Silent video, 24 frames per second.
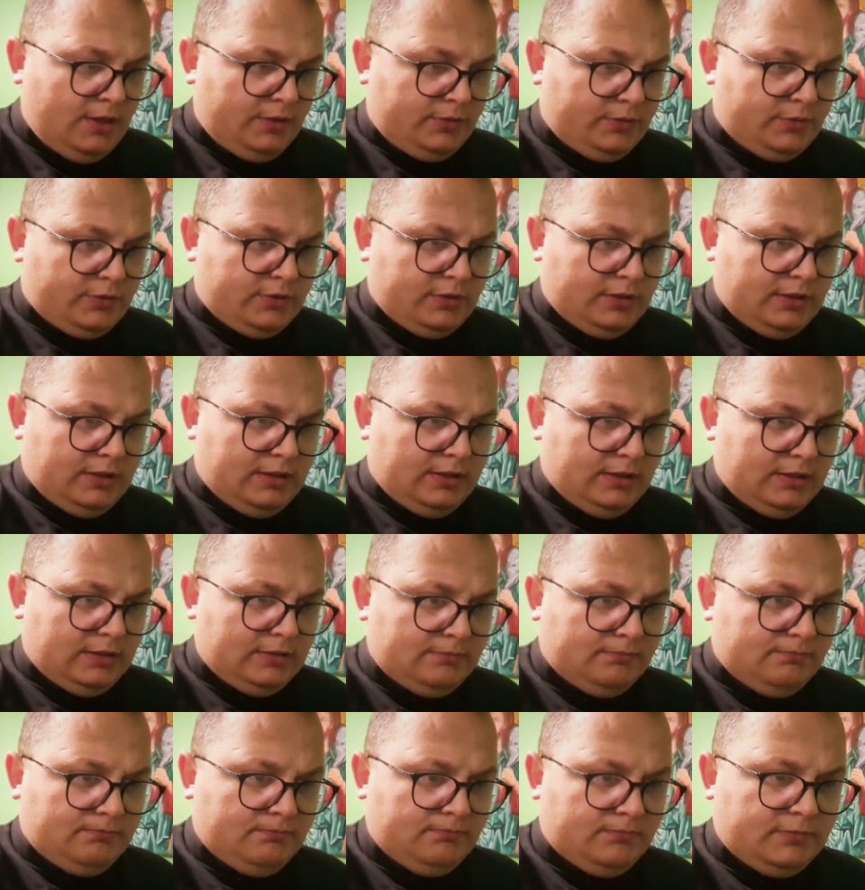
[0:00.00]
którzy
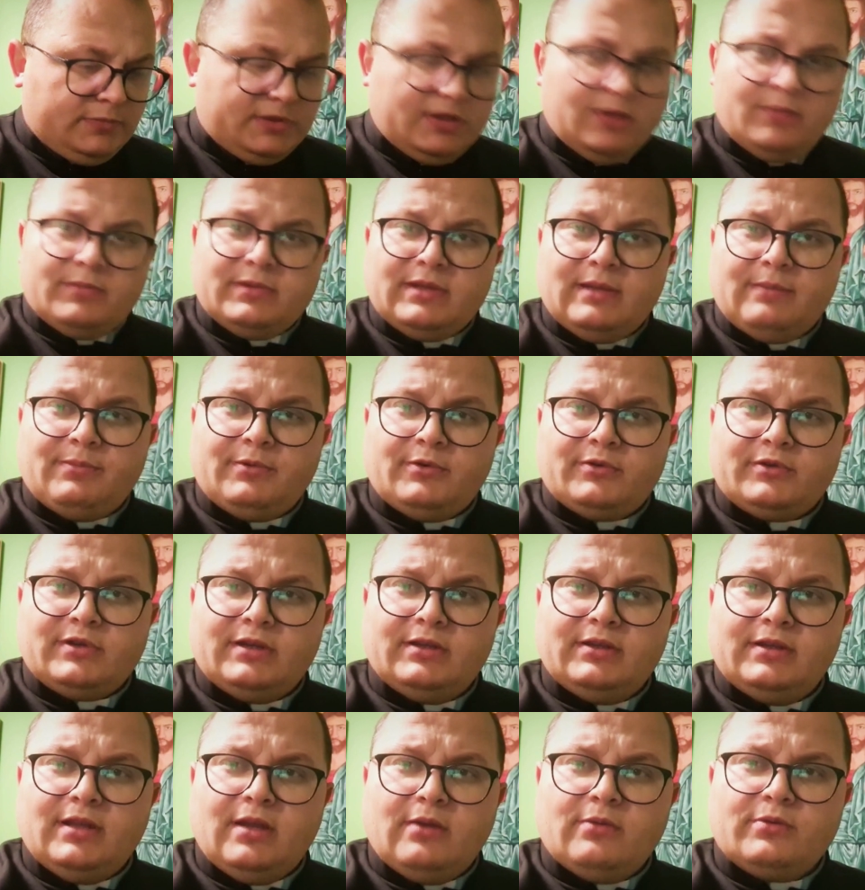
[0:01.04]
są
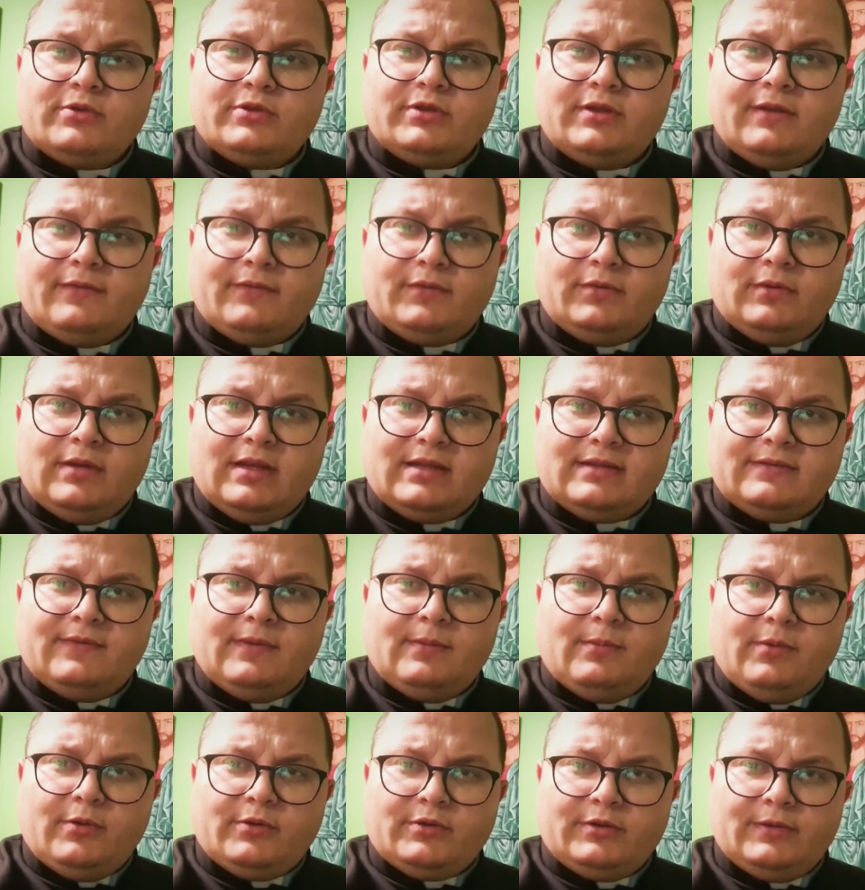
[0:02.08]
zaproszeni na ucztę w
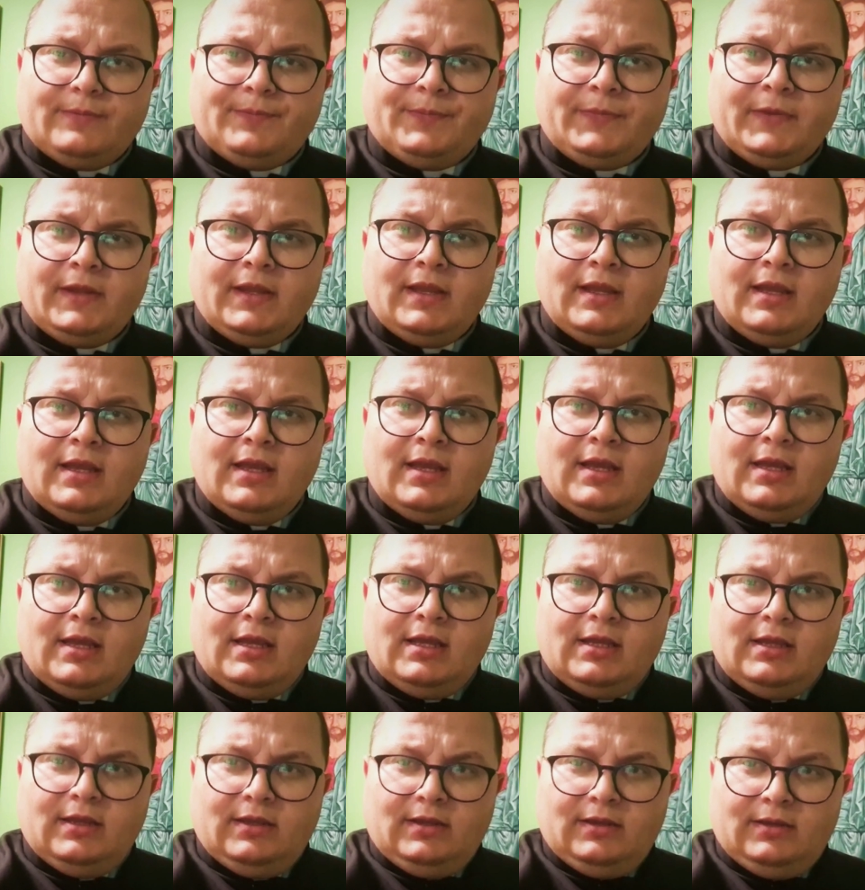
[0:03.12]
Królestwie Bożym.
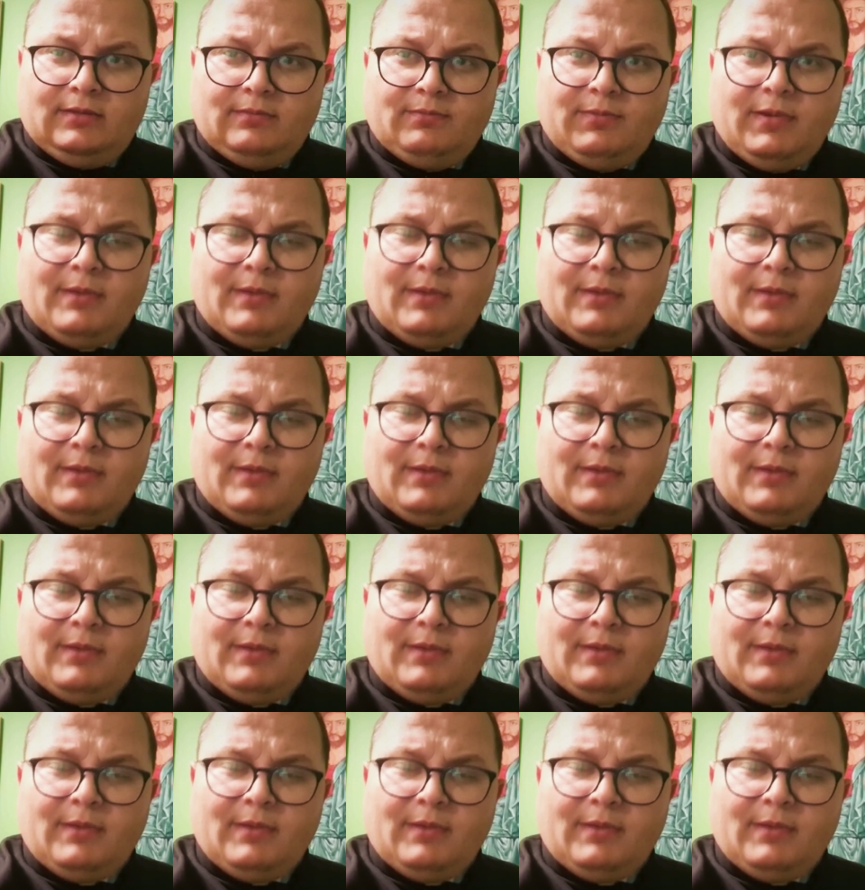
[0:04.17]
I